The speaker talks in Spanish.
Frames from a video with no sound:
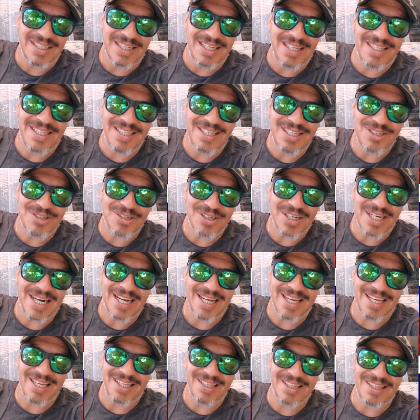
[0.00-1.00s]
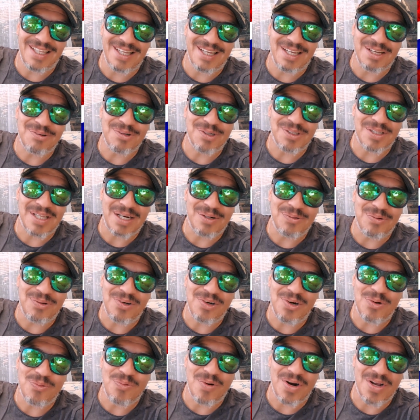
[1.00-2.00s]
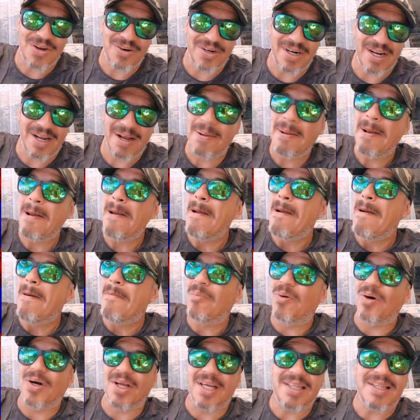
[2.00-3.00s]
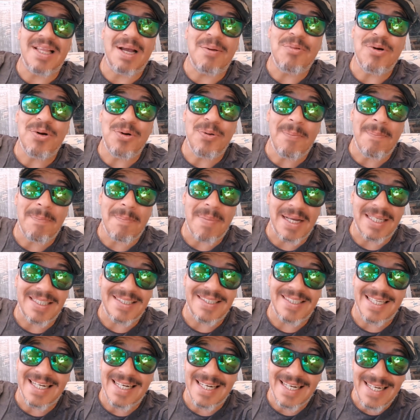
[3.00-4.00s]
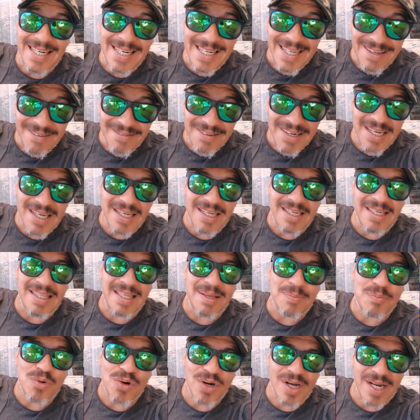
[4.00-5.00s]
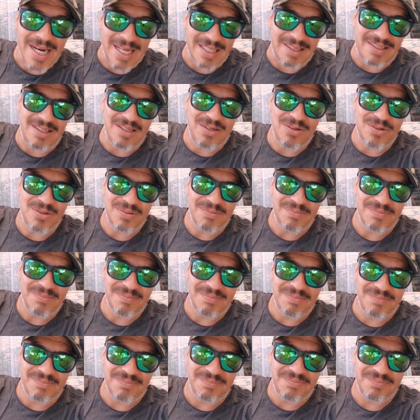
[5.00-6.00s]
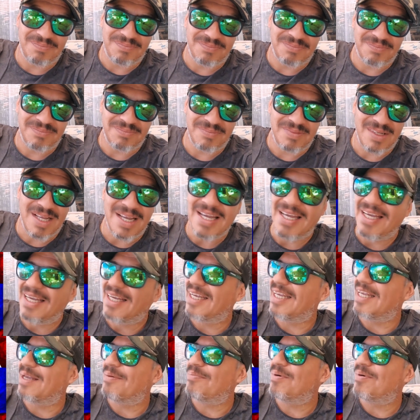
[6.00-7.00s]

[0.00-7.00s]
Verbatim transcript: he dicho que la gente que vota nulo es hueona, porque estamos en un país libre y democrático, que